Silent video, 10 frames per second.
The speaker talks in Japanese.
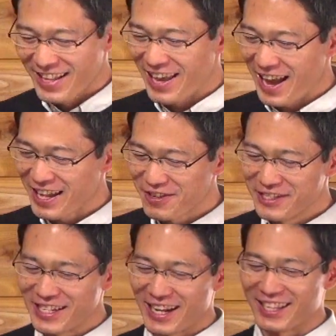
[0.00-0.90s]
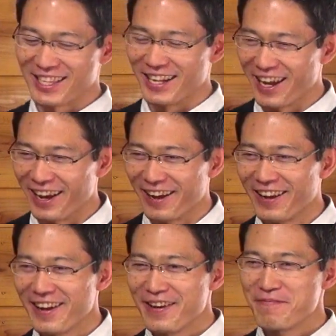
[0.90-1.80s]
で後になってね
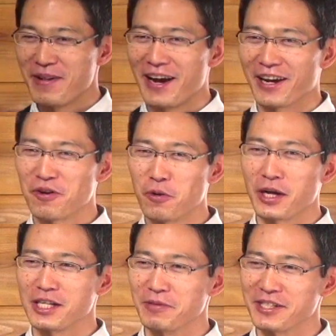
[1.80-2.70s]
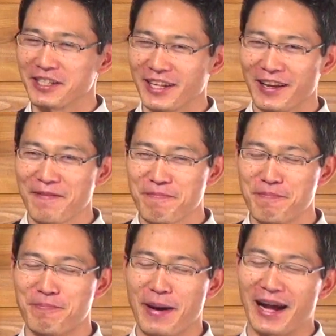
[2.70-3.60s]
まあ後悔しましたね
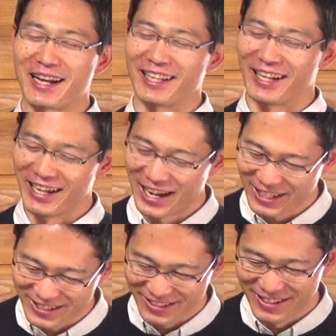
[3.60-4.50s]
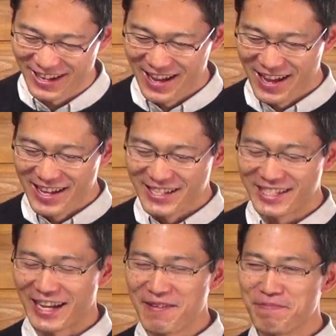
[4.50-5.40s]
バカだなと
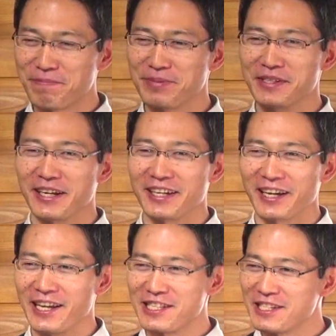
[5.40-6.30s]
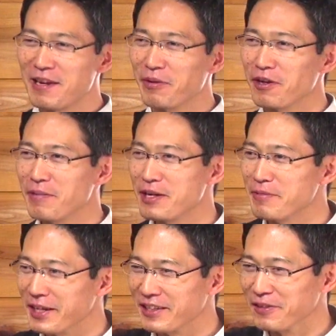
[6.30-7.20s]
ジャンプなんかいつでも読め
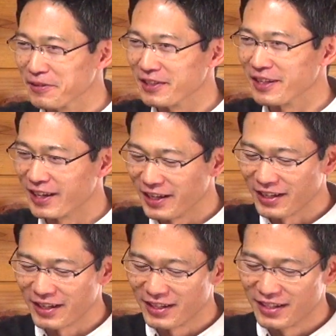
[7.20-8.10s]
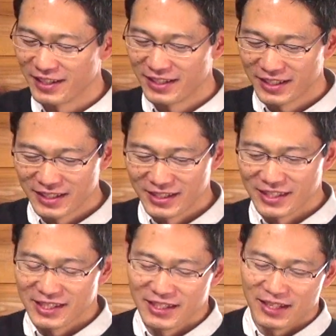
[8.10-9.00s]
るべって思ってね
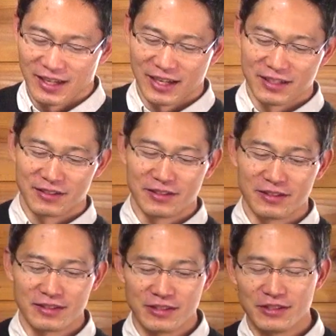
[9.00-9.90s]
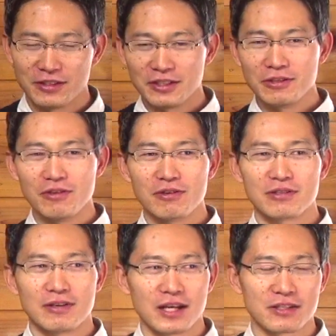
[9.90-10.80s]
あの
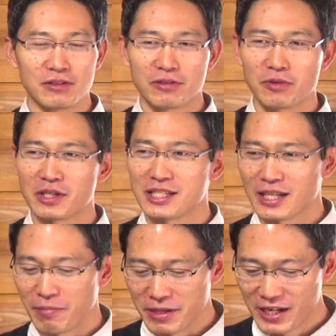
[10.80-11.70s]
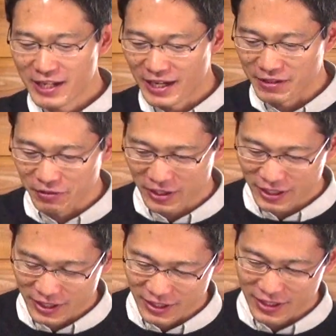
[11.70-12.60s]
ニューヨークはその時しか見れないの
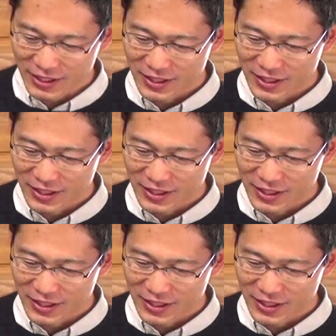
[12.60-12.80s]
に